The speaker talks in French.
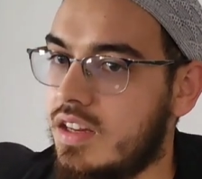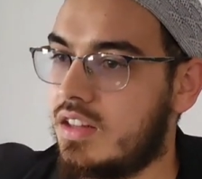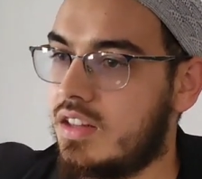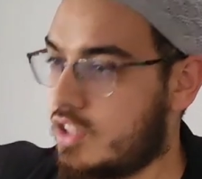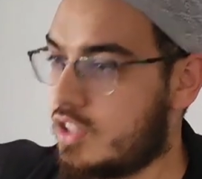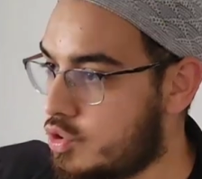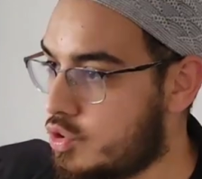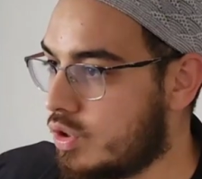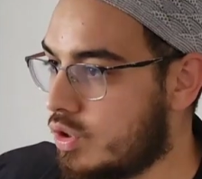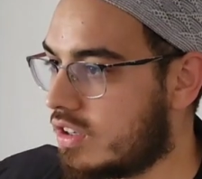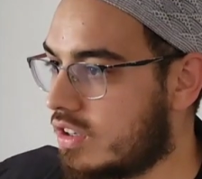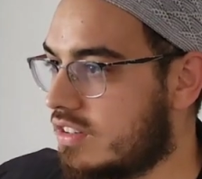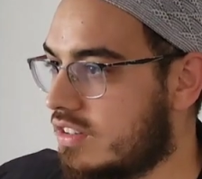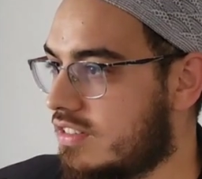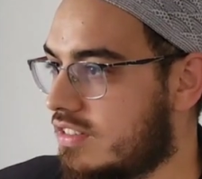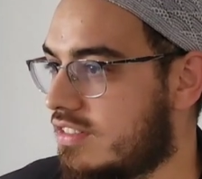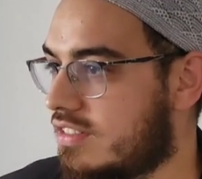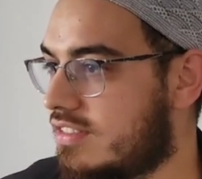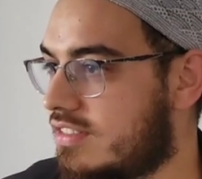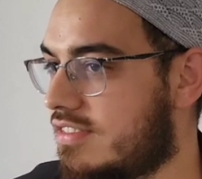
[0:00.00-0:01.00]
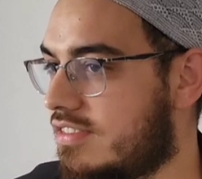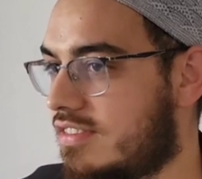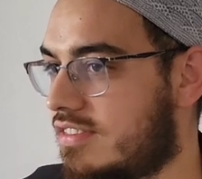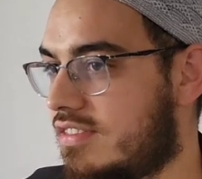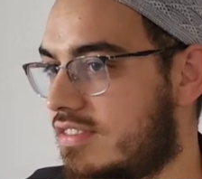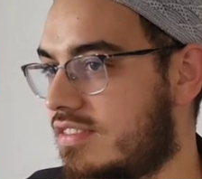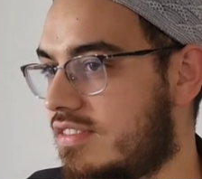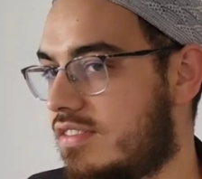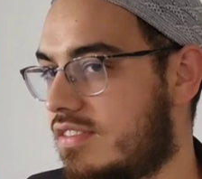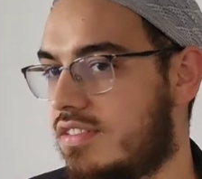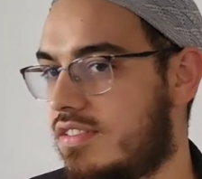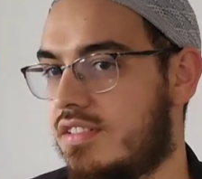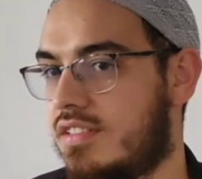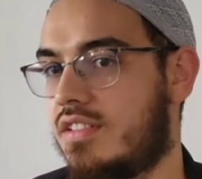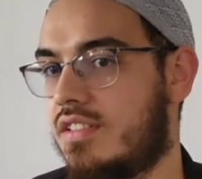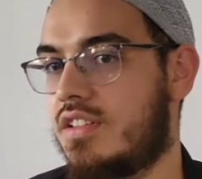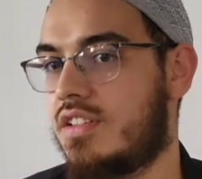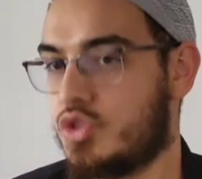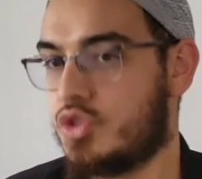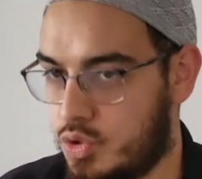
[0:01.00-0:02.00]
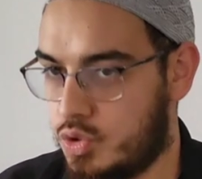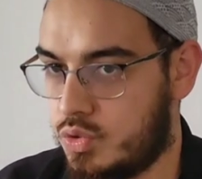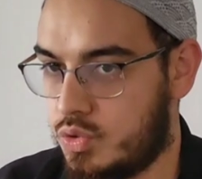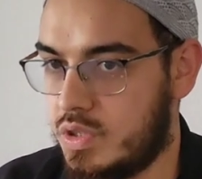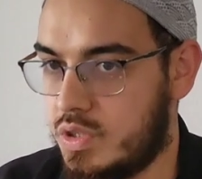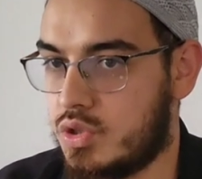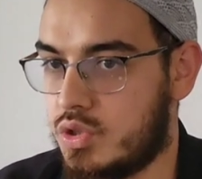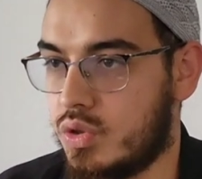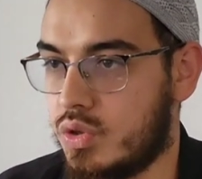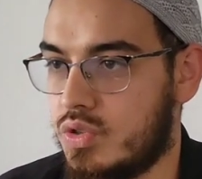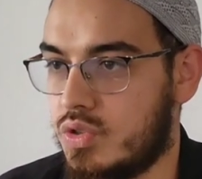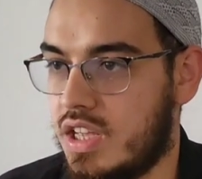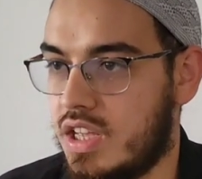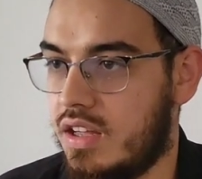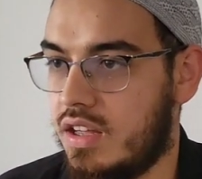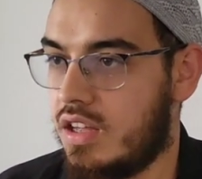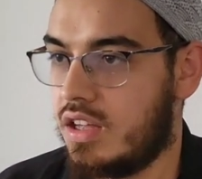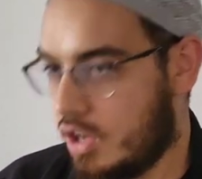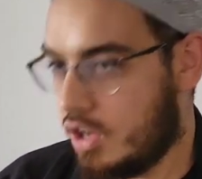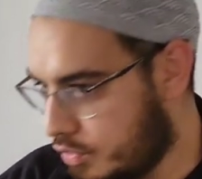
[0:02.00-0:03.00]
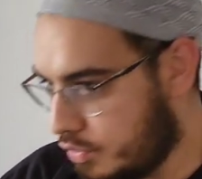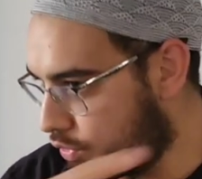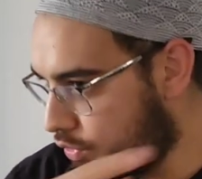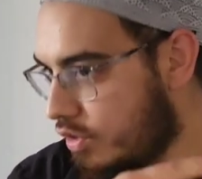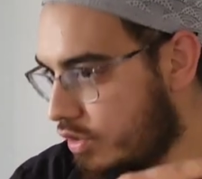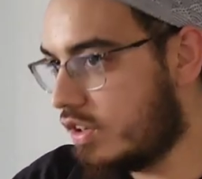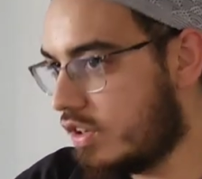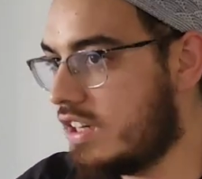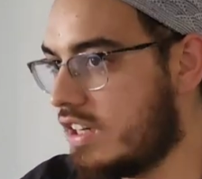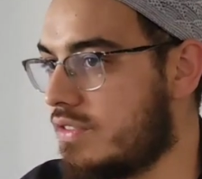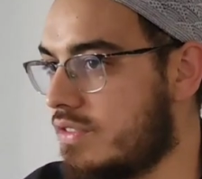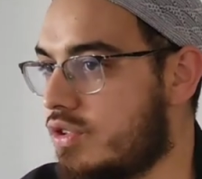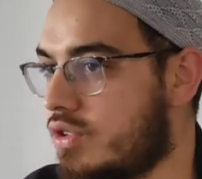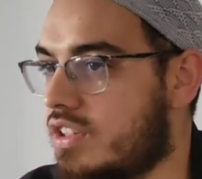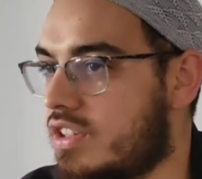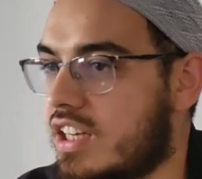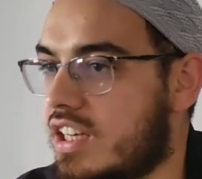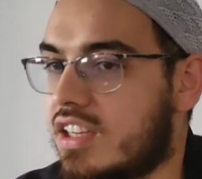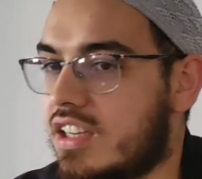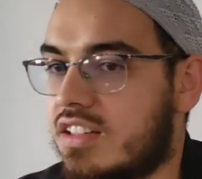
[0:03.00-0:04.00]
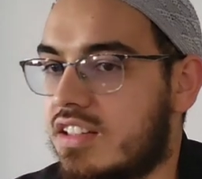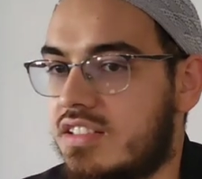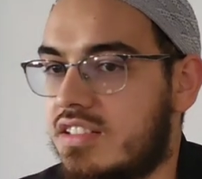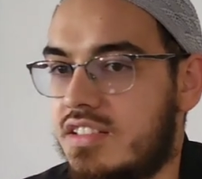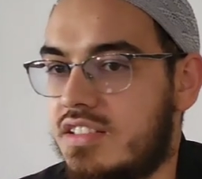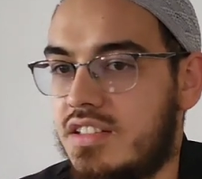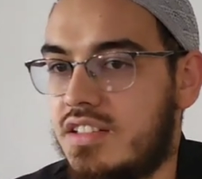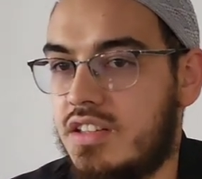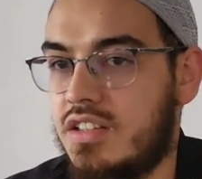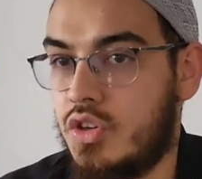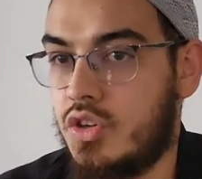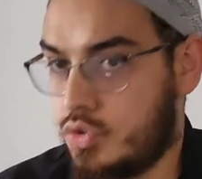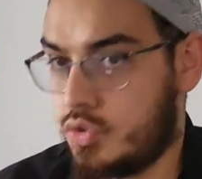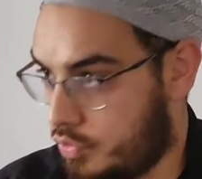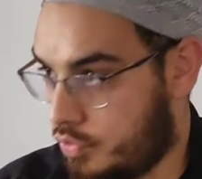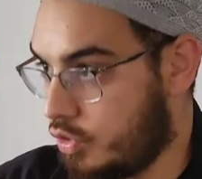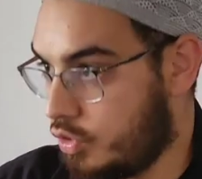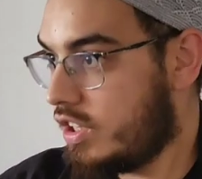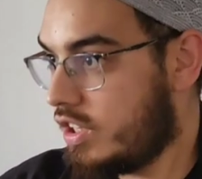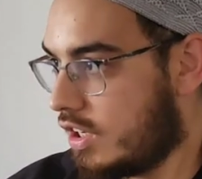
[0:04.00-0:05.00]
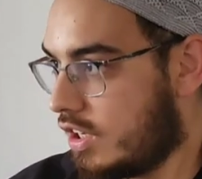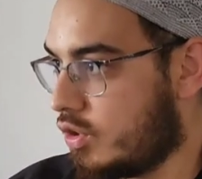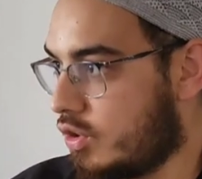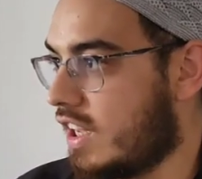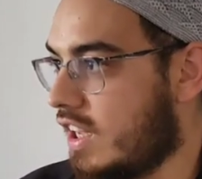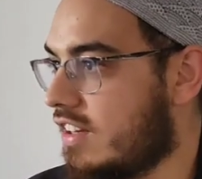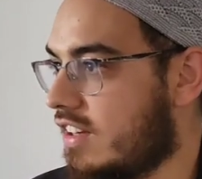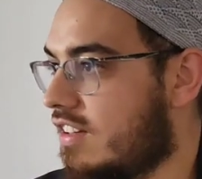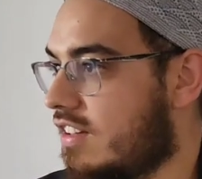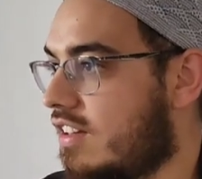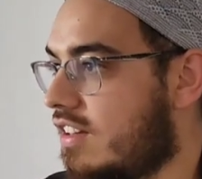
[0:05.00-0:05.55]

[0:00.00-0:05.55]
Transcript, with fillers: T'es sûr est-ce que tu es sûr de ça Fouille dans les livres de Talir. Fouille et regarde.